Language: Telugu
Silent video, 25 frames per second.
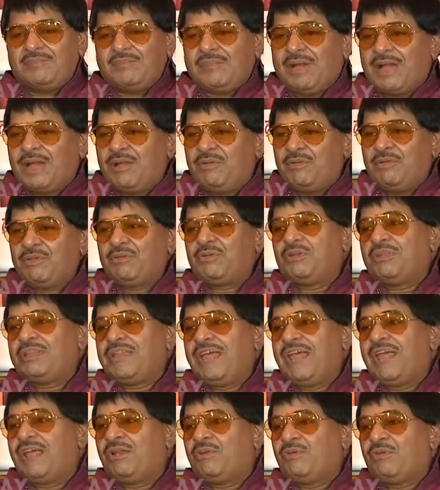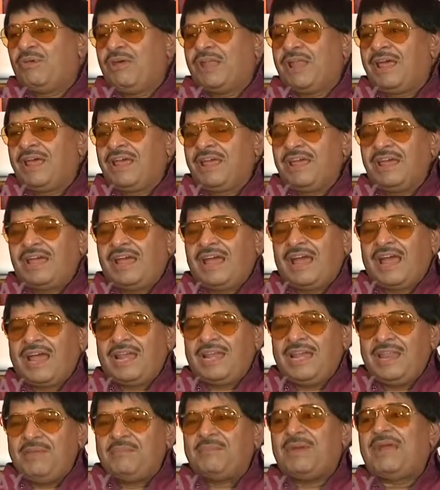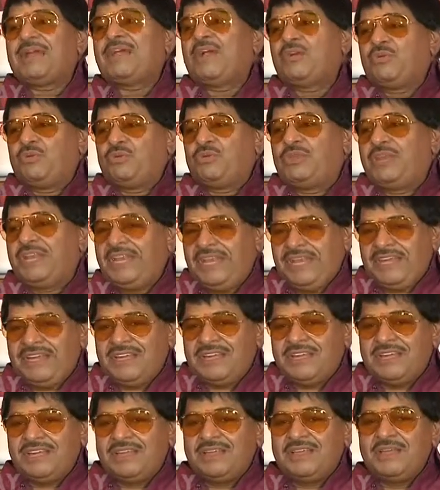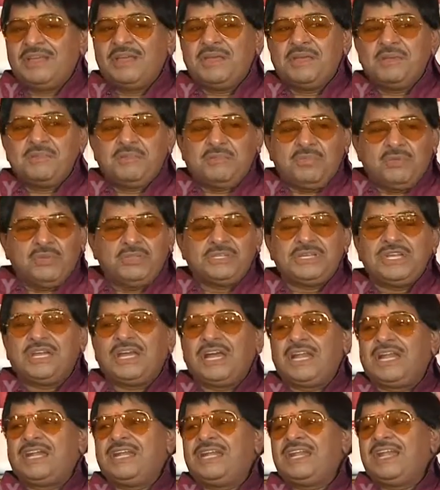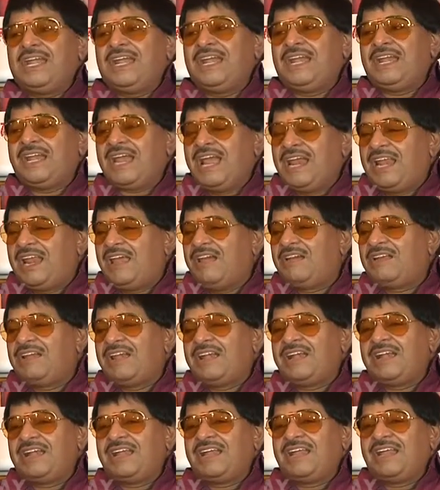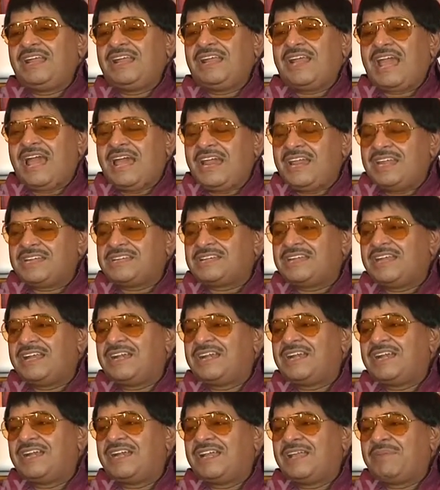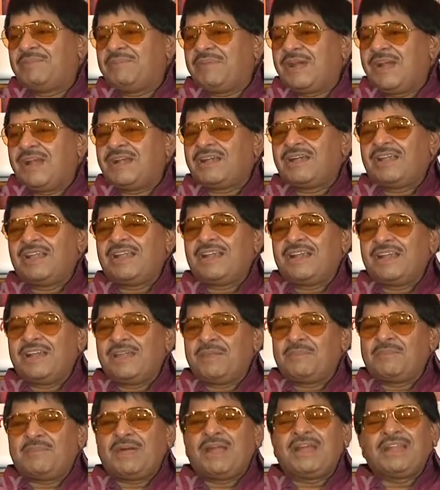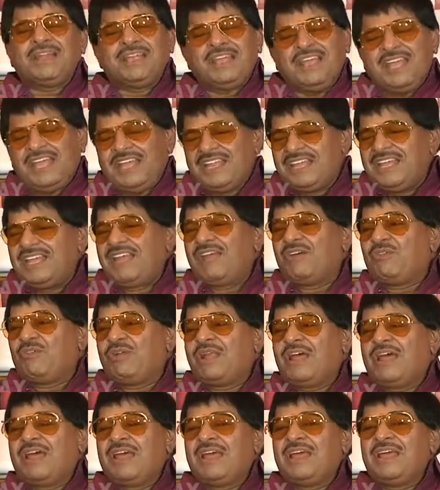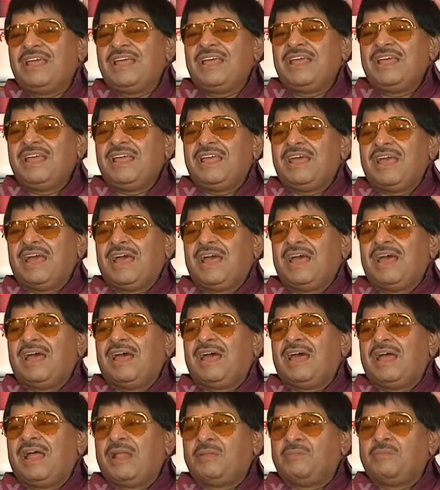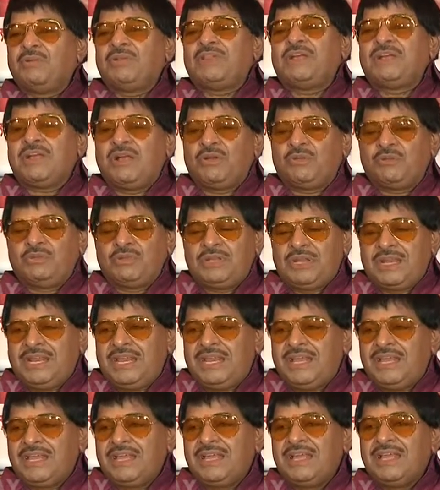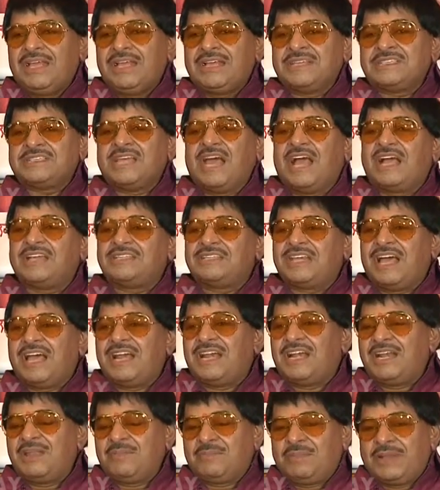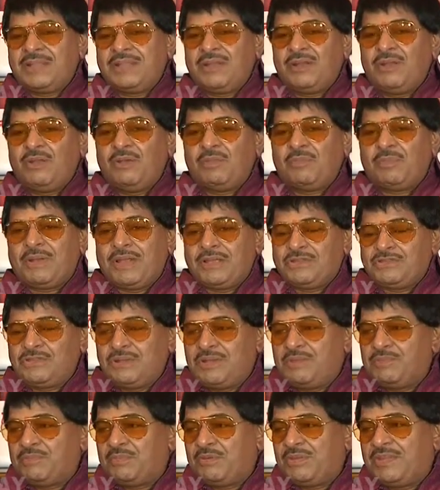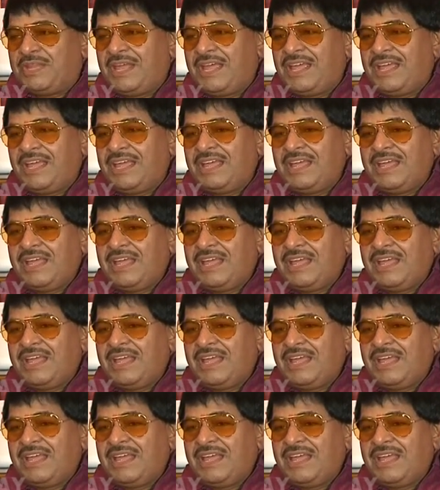భగవంతుడు దయ అనుకోవాలా అన్నీ బాగా కుదిరినాయి మ్యూజిక్ అనండి డైలాగులు అనండి డైరెక్షన్ అనండి మాటలు అనండి పాట ఏదైనా కూడా అద్భుతంగా కుదిరినాయి సాంగ్స్ ఆల్రెడీ ప్రజల్లో ప్రాచుర్యం పొందాయి